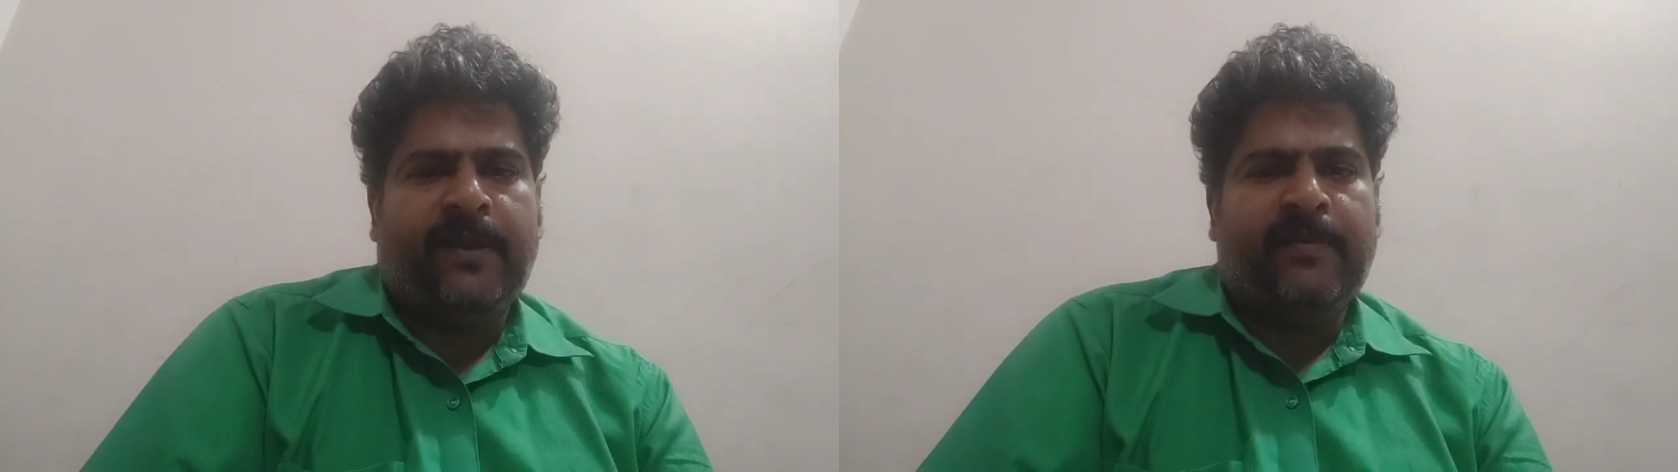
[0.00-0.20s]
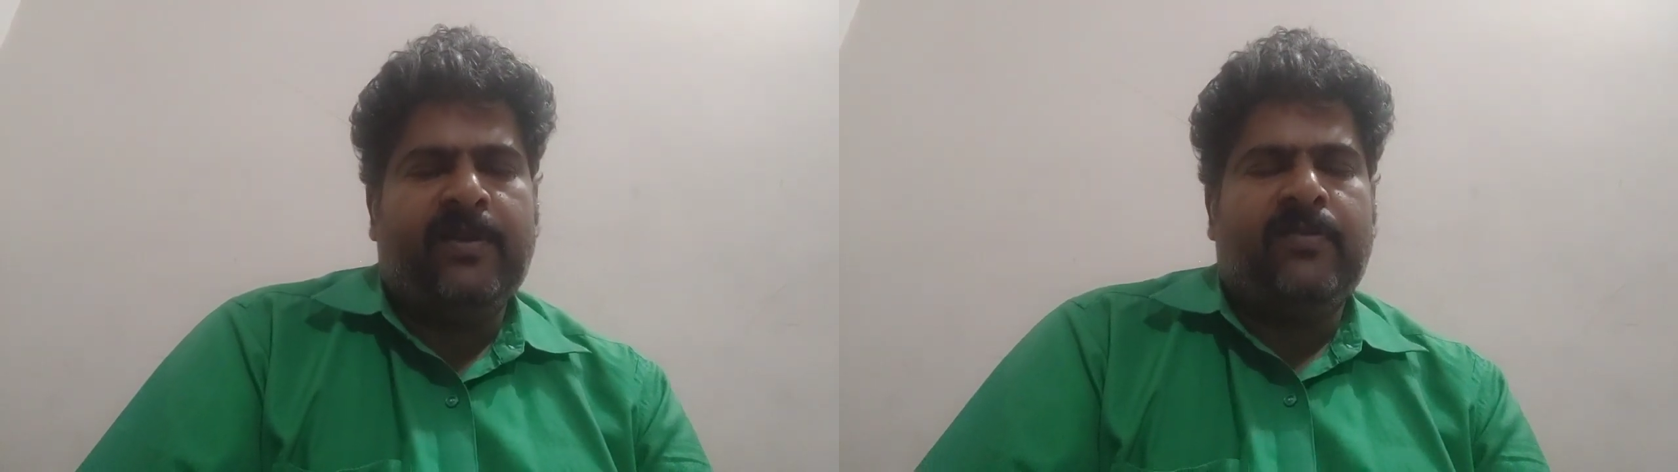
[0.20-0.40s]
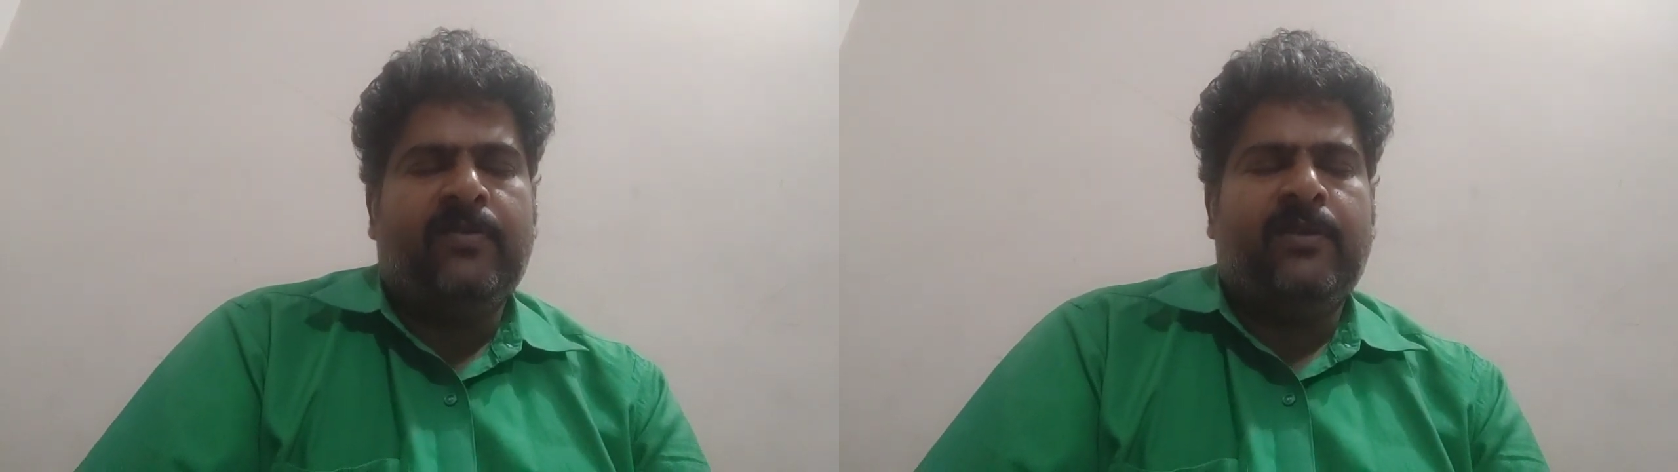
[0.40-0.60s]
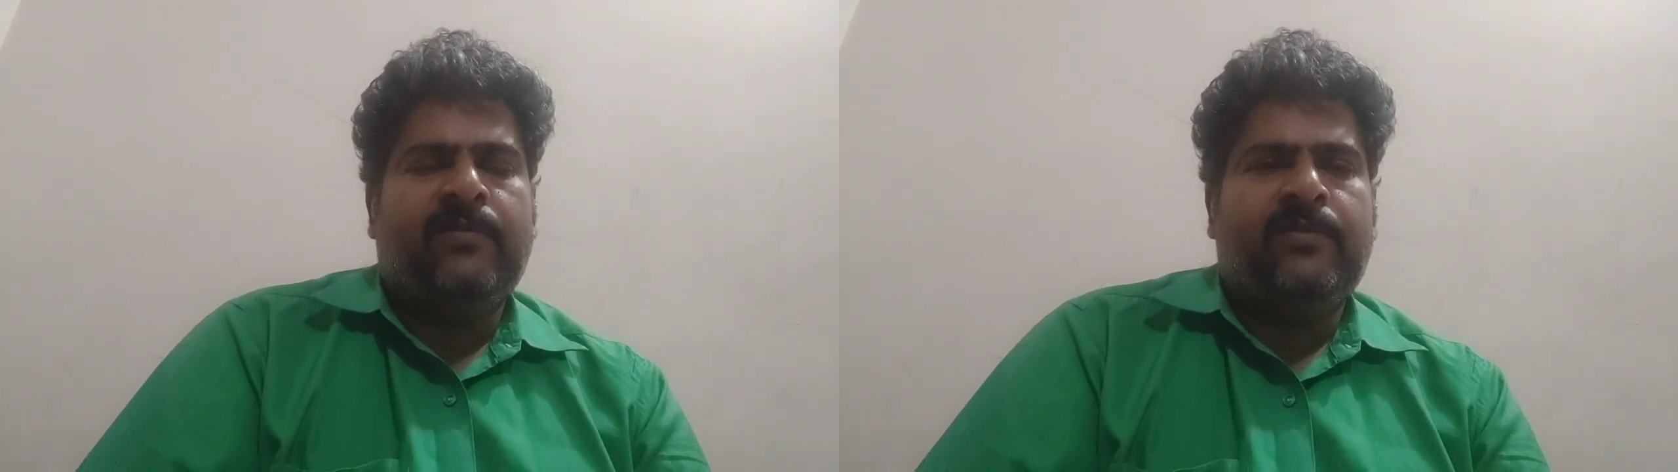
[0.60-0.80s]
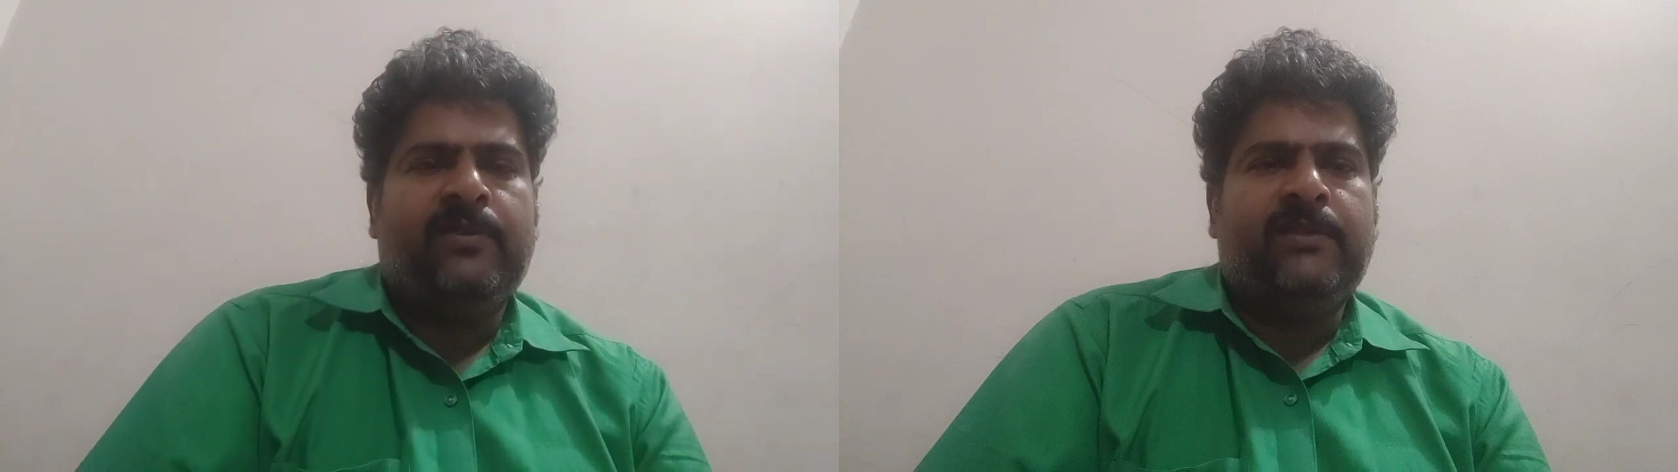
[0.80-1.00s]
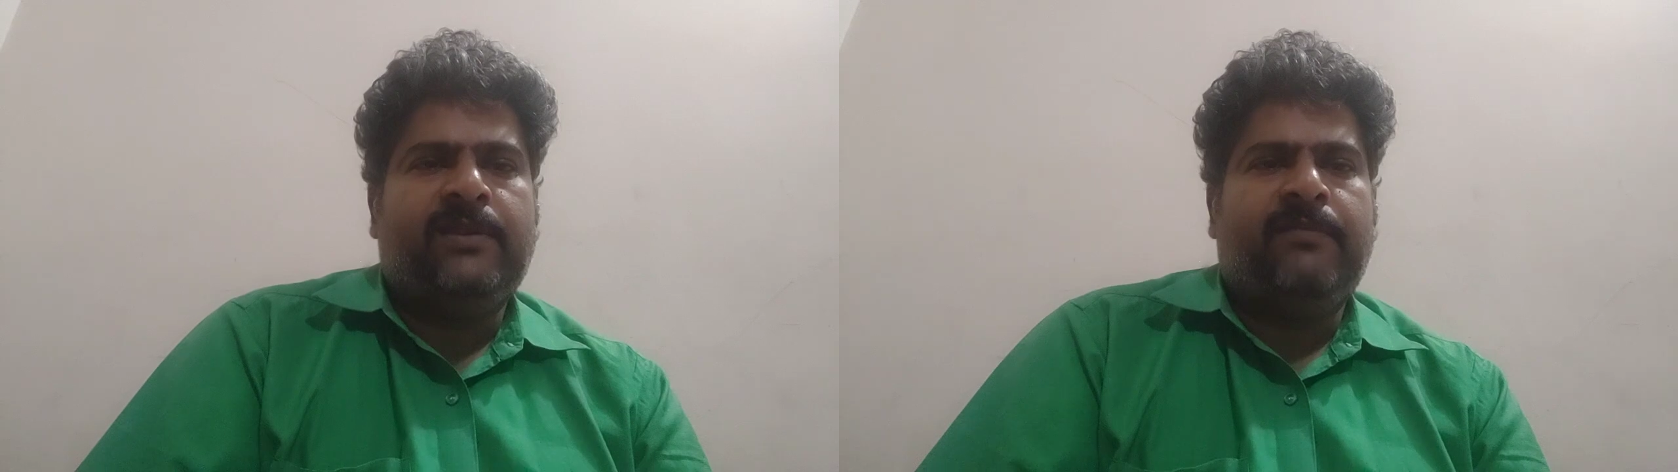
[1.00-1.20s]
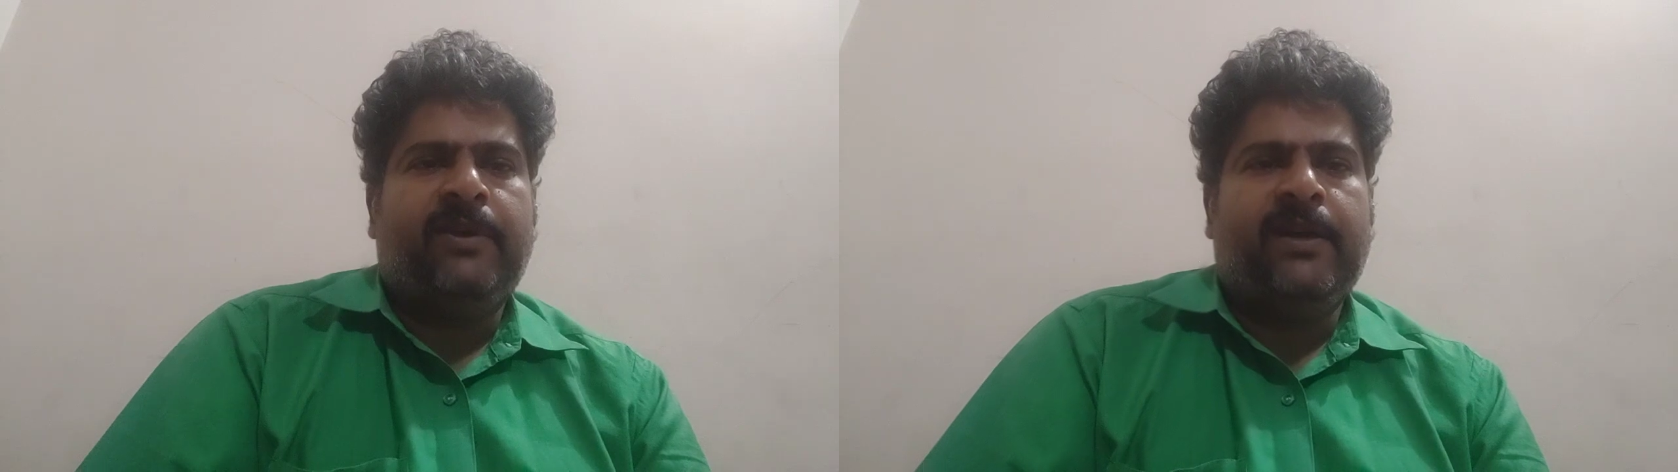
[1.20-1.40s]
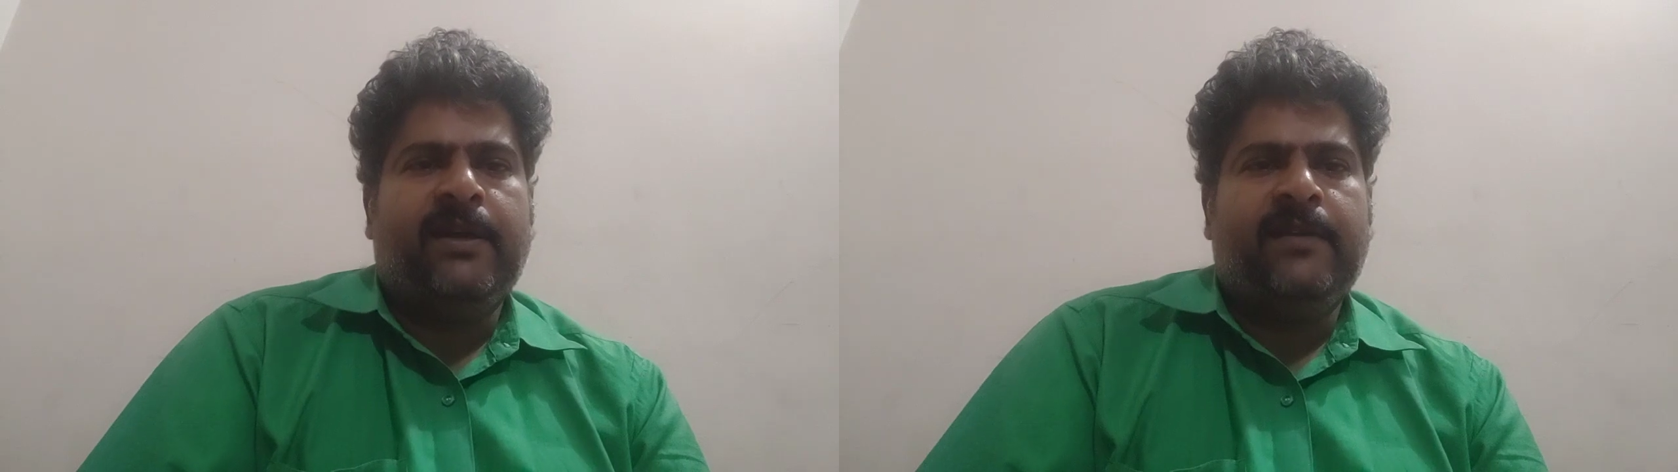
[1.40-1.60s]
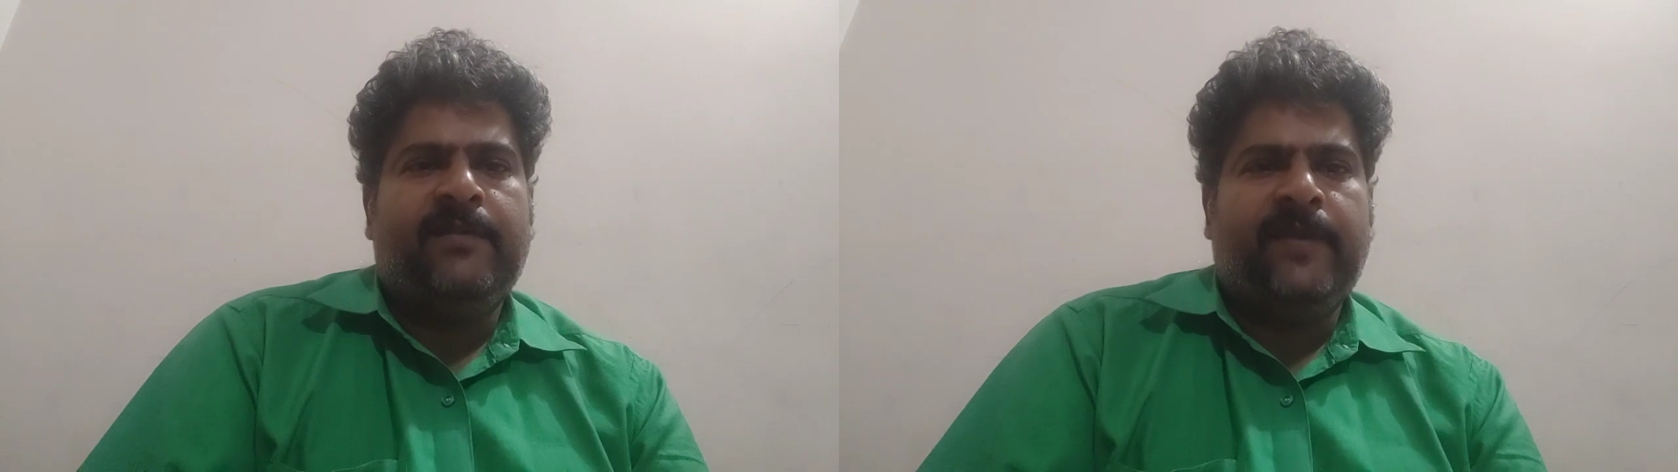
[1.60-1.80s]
பிரபஞ்சத்துடன் ஒத்திசைவாக